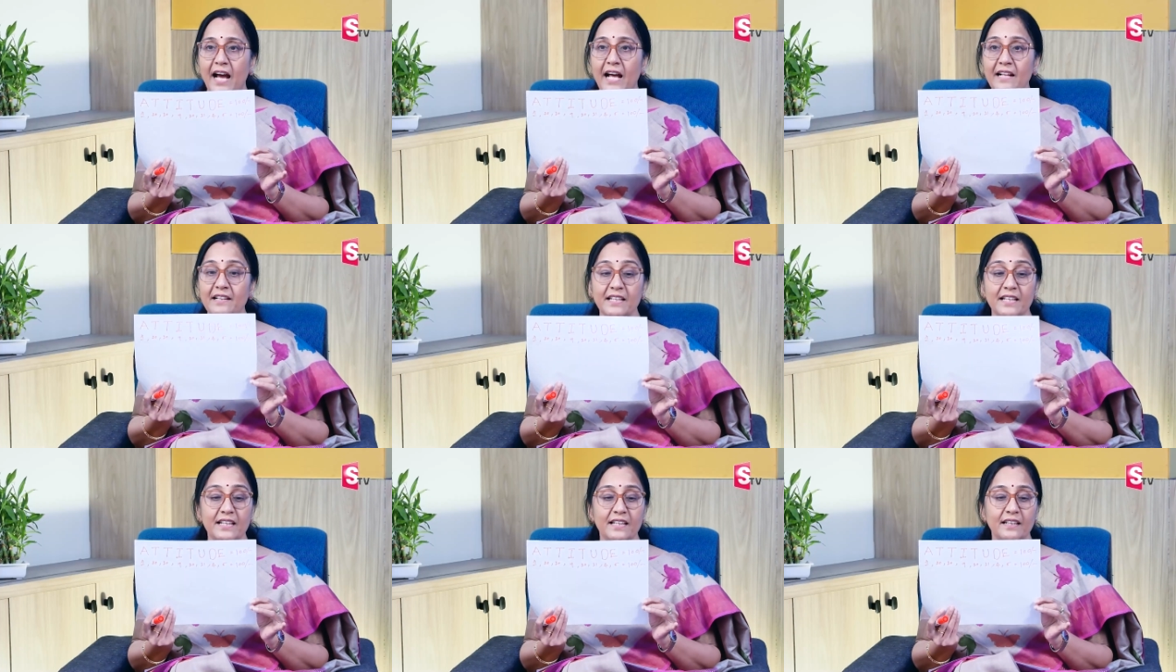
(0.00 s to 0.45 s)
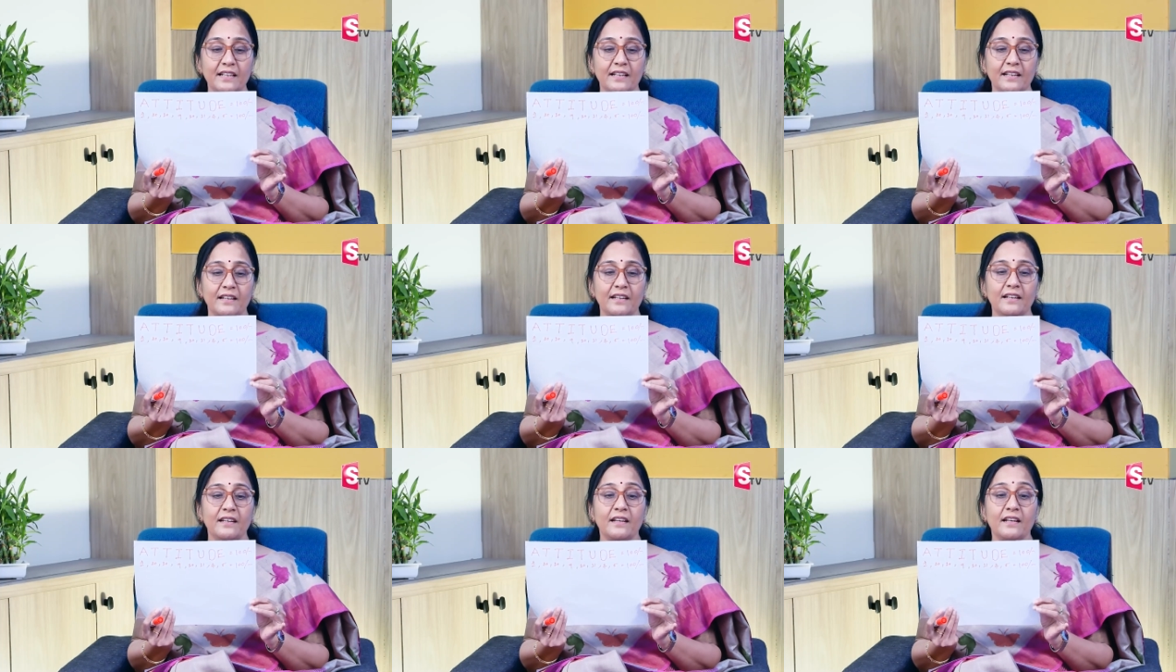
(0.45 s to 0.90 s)
అది
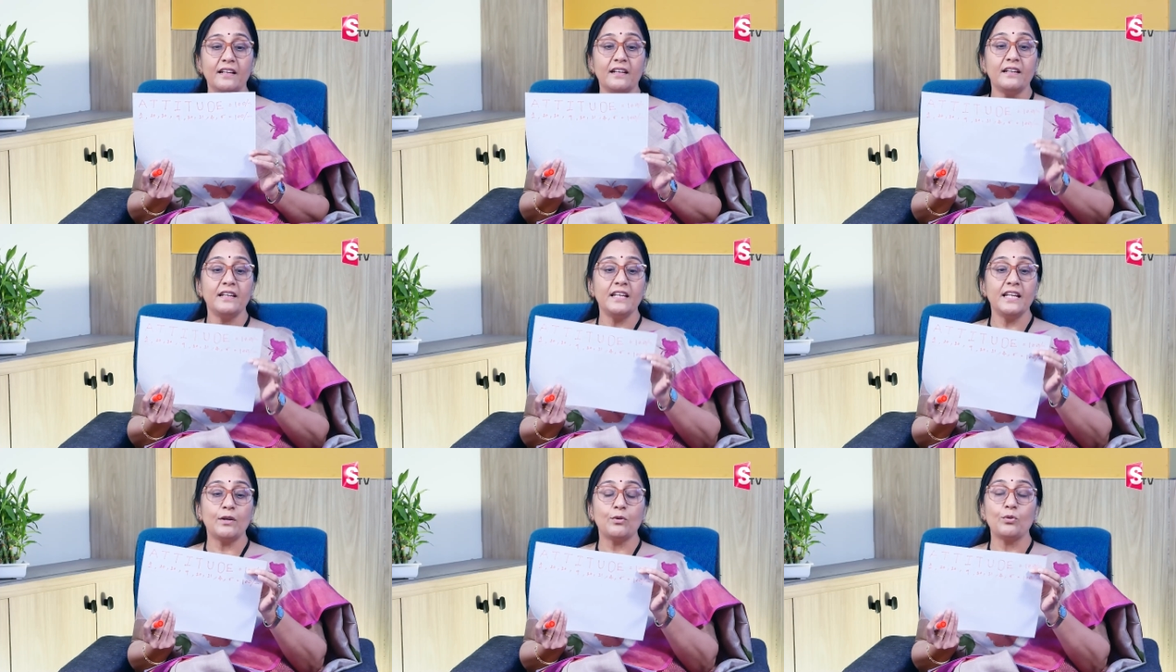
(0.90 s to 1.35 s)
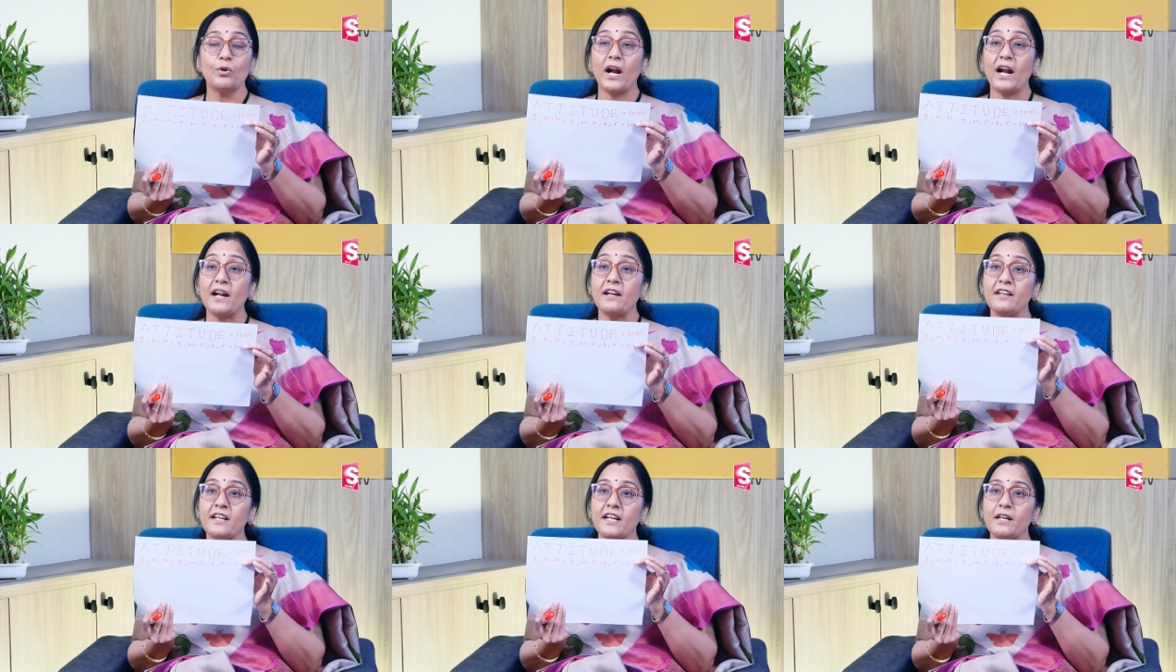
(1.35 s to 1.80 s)
నీకు
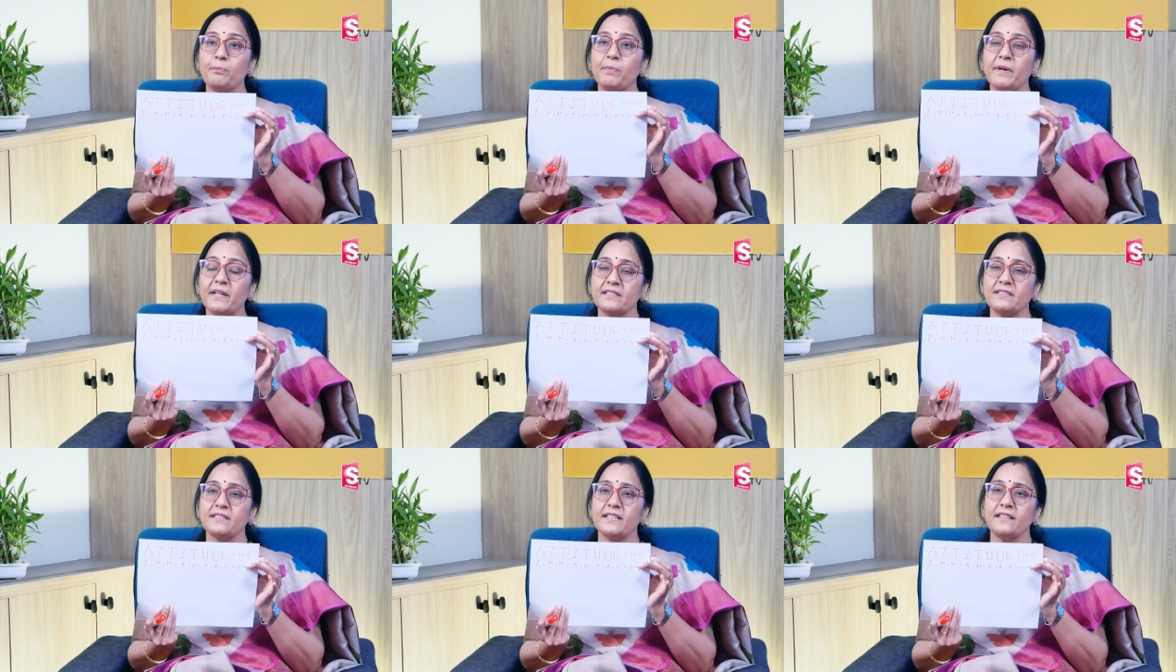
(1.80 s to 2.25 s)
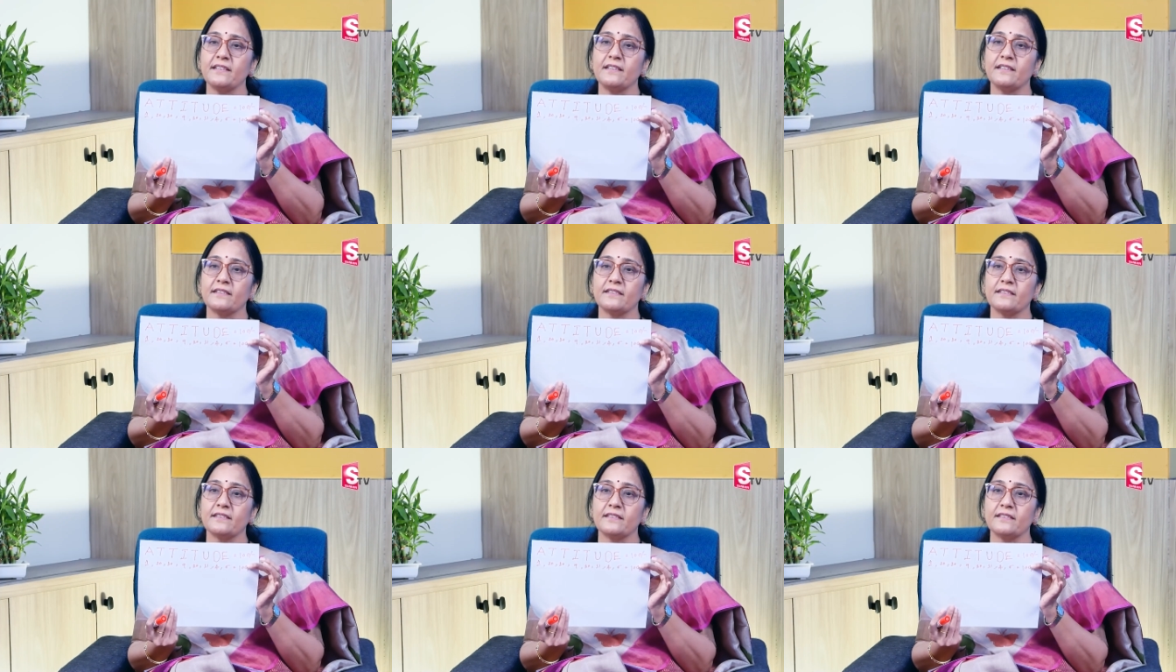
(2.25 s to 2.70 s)
హండ్రెడ్
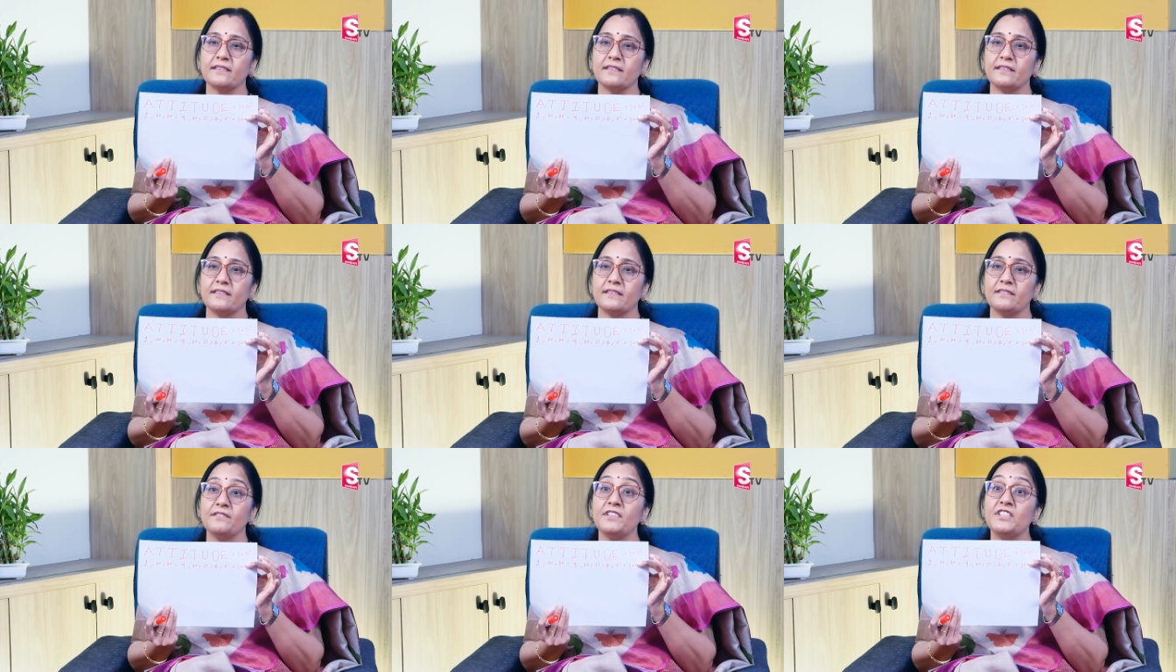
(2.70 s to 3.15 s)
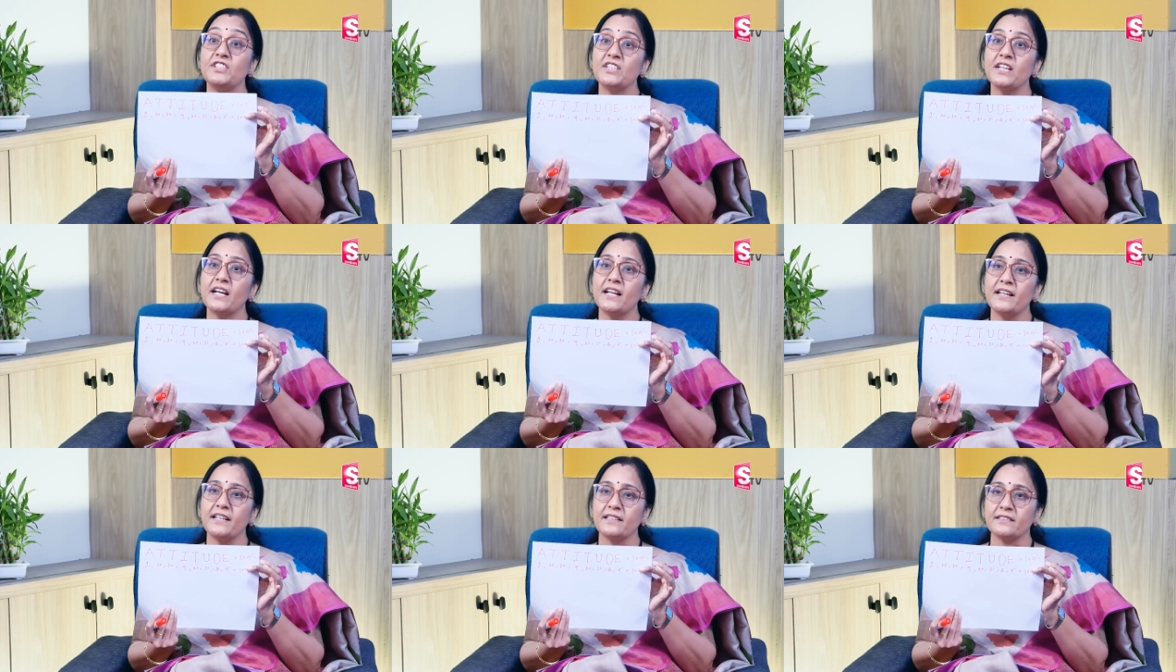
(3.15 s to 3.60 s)
పర్సెంట్
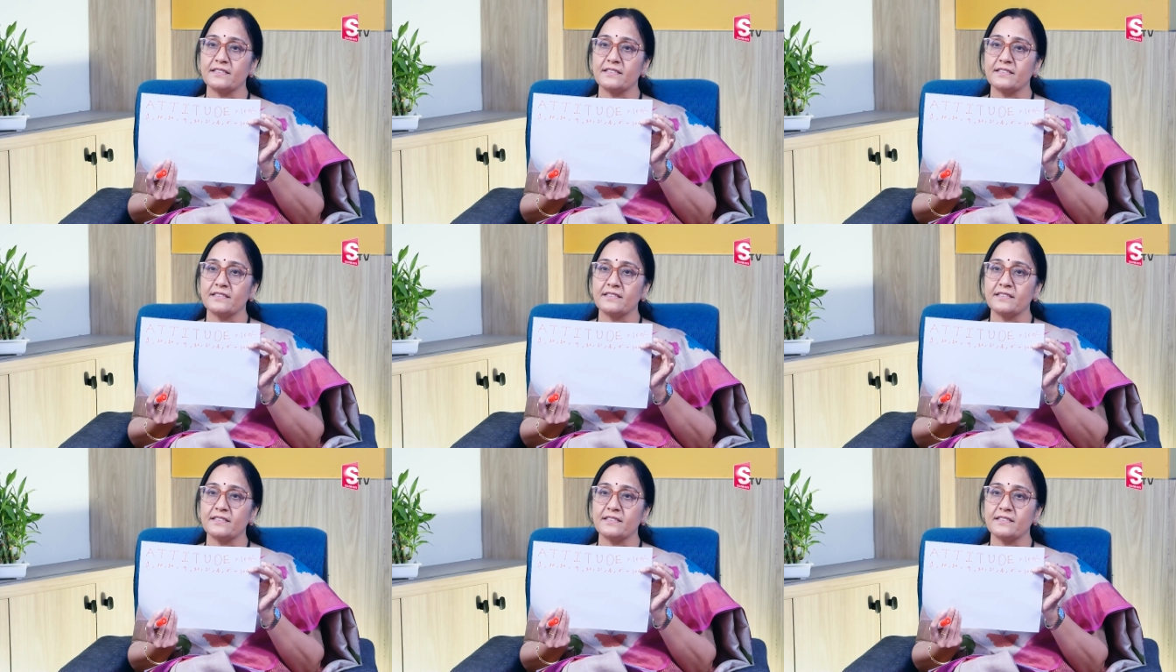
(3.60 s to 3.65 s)
విజయాన్ని